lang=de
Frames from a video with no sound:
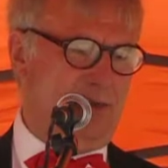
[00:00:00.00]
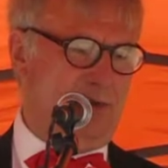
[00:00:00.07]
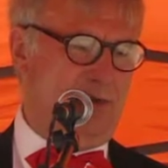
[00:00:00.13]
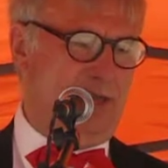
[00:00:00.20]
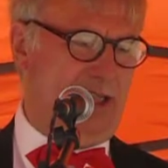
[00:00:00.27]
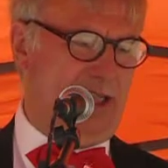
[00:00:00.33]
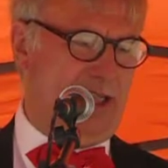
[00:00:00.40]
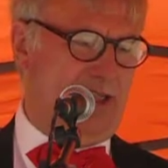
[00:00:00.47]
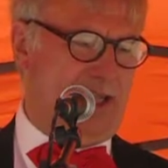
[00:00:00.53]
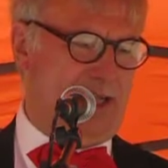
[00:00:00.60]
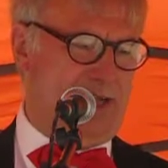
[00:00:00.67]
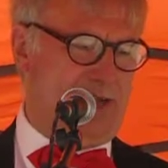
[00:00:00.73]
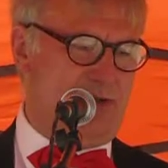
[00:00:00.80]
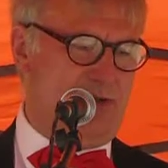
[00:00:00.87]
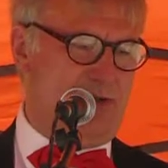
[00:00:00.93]
Kollegen
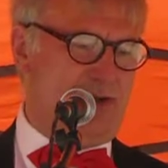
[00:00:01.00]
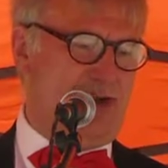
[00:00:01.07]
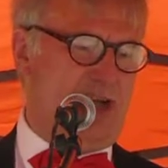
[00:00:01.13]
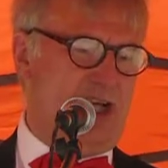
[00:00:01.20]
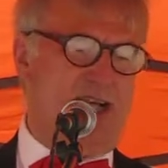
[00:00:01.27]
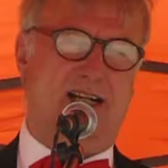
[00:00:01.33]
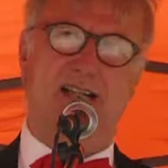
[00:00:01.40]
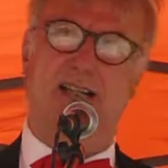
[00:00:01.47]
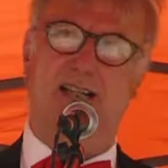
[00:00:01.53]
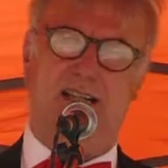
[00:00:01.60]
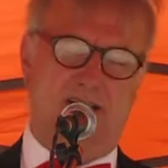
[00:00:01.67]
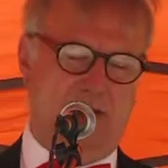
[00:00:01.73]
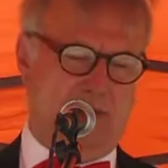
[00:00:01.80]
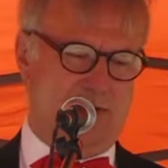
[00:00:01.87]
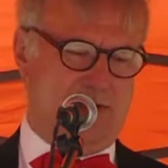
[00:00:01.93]
einzuschlagen
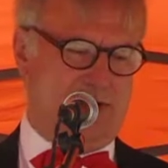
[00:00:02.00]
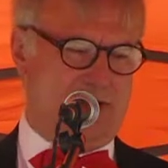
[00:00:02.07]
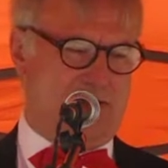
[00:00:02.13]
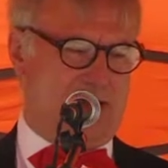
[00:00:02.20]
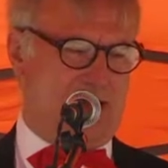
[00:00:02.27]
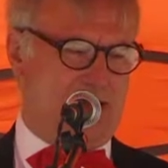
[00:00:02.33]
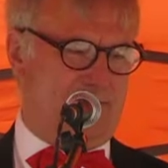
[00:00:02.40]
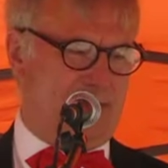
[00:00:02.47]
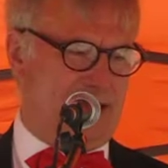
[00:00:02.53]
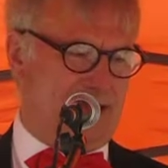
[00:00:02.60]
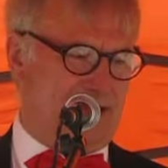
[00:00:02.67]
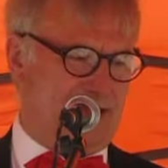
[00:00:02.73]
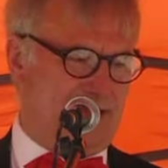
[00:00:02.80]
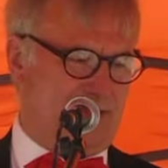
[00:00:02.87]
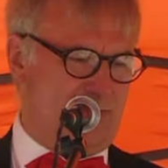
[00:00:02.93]
und sie zur Arbeit
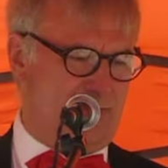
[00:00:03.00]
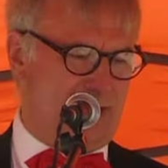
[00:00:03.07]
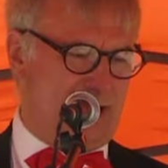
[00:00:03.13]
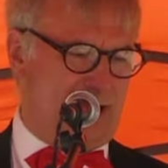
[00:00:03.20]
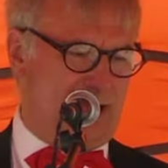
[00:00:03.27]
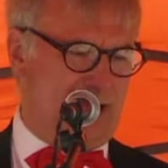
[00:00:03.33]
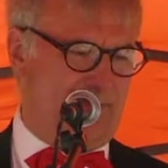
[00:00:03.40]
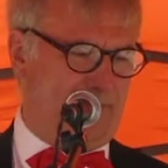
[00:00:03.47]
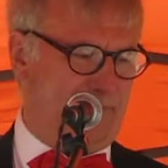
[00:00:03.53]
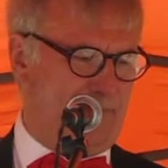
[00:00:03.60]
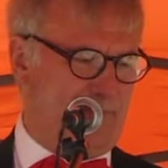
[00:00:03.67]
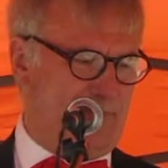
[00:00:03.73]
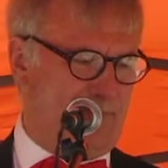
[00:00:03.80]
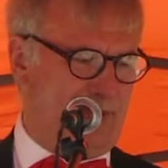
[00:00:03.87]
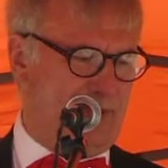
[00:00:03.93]
anzutreiben.
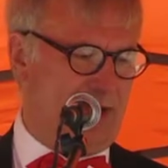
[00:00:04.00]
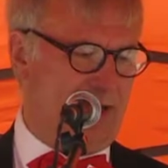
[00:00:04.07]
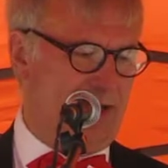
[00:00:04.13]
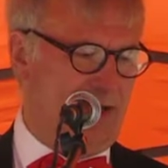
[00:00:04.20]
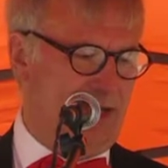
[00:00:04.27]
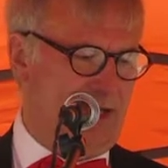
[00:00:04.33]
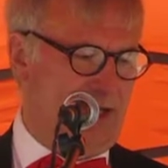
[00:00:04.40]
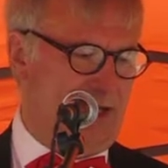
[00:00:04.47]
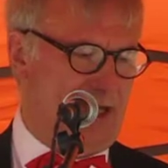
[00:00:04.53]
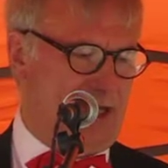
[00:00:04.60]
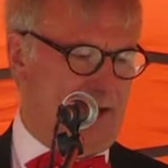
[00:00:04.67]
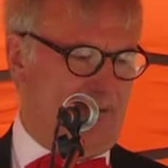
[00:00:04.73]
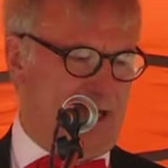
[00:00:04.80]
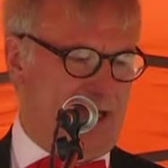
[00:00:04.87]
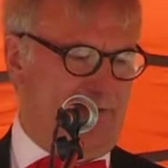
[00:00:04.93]

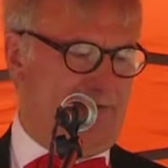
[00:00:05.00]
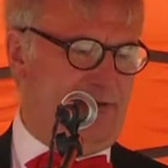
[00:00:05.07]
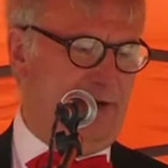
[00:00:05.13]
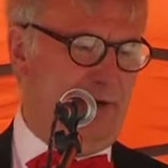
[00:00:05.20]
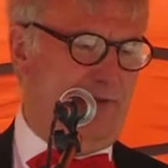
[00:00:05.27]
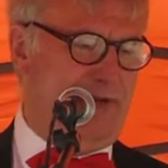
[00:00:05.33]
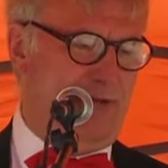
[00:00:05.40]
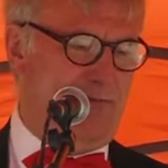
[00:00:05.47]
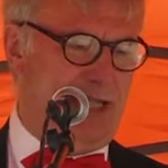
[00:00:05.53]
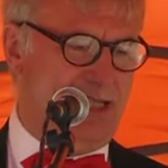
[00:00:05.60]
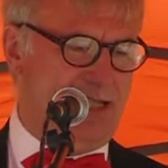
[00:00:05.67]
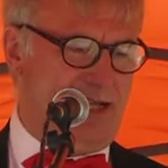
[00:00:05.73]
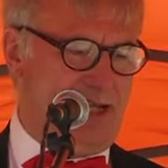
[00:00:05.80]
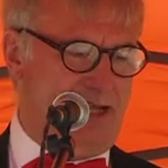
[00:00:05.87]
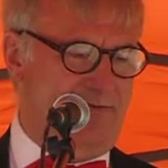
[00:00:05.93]
Am 11. November
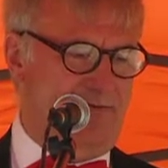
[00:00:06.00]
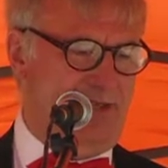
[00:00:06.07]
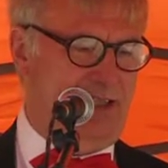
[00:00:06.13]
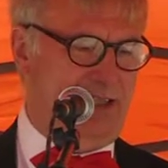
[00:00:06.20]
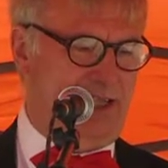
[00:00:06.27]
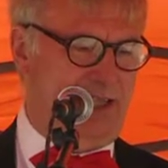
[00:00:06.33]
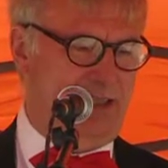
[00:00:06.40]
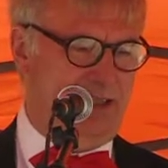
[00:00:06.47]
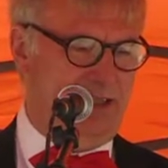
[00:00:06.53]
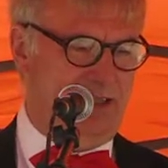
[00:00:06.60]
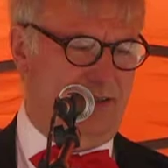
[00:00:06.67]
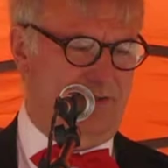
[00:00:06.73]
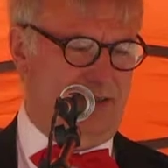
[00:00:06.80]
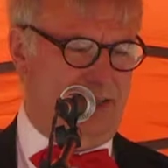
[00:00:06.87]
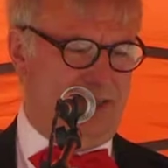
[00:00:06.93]
sahen wir,
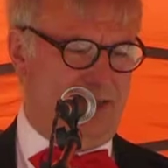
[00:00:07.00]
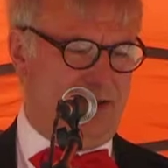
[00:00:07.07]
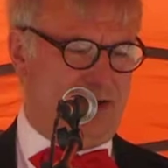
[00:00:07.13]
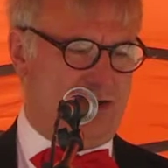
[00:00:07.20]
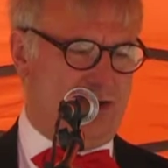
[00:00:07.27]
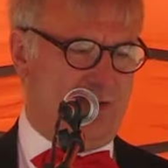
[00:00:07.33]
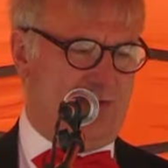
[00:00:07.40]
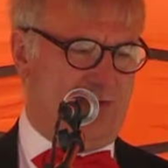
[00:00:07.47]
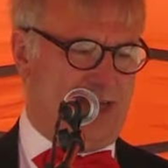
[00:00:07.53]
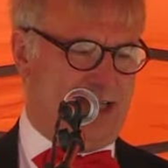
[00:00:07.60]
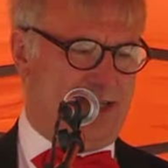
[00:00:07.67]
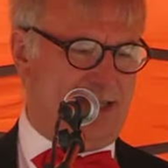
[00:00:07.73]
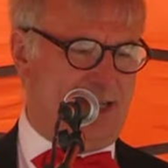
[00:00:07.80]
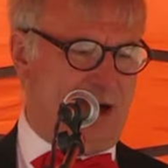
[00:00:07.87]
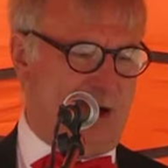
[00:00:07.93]
wie der schon
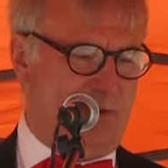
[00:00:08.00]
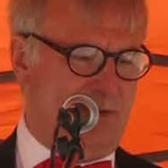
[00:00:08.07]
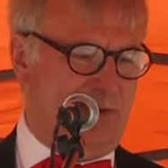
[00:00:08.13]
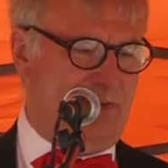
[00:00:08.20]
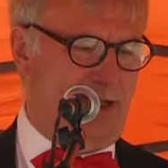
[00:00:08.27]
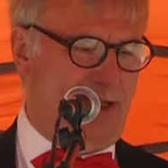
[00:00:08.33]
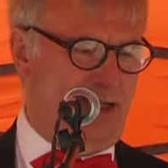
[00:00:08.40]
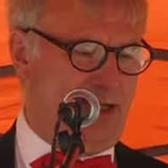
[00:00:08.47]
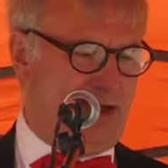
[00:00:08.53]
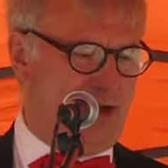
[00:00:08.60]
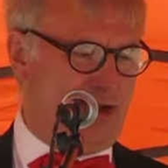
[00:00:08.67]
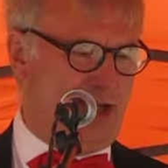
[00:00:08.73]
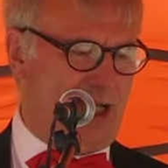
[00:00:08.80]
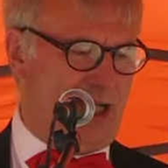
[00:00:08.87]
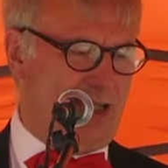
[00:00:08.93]
fast taub und blind
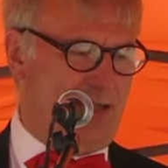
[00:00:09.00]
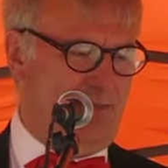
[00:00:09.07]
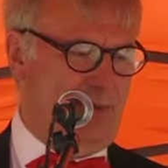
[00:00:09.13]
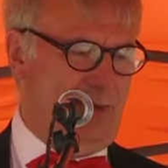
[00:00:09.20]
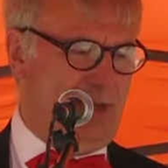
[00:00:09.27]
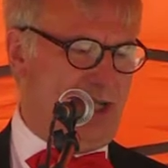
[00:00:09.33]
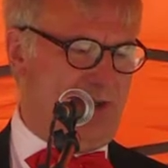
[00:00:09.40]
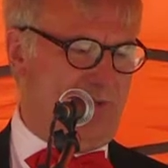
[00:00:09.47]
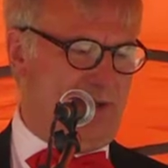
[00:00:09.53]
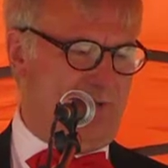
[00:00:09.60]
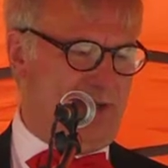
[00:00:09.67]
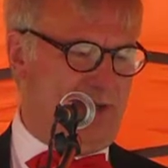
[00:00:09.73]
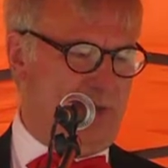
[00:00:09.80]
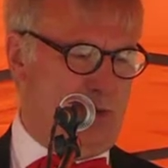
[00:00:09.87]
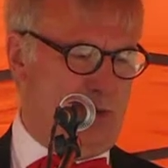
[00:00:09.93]
geschlagene mühsam auf
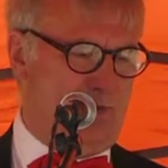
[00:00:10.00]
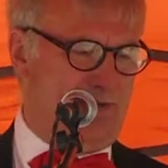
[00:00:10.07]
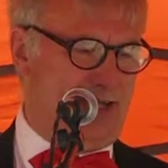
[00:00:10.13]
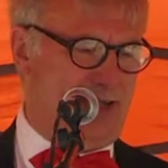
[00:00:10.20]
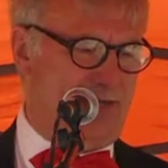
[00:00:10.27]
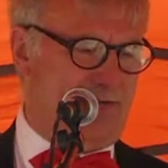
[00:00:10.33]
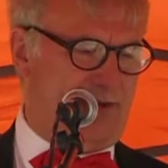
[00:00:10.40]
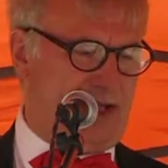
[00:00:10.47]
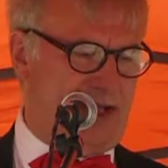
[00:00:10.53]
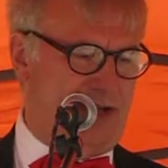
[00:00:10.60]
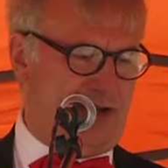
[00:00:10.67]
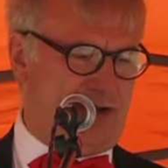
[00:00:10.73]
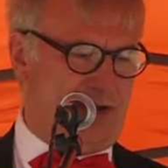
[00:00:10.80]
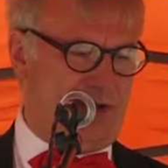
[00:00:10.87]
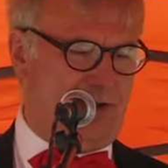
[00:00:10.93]
dem Hof seine
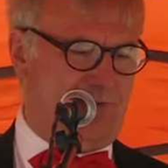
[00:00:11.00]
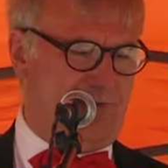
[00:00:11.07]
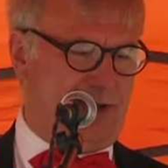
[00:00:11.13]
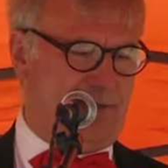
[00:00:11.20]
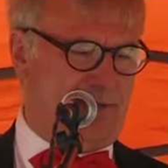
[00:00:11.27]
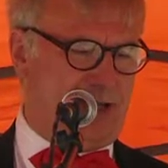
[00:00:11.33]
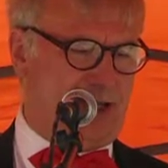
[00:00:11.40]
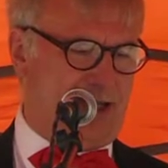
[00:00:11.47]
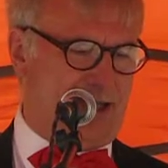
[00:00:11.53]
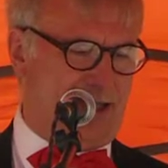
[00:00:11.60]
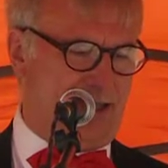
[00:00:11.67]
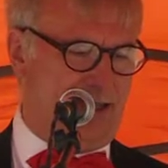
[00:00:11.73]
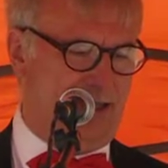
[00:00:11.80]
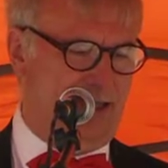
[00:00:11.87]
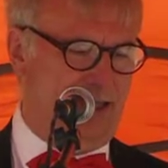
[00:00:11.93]
Freistunde verbrachte.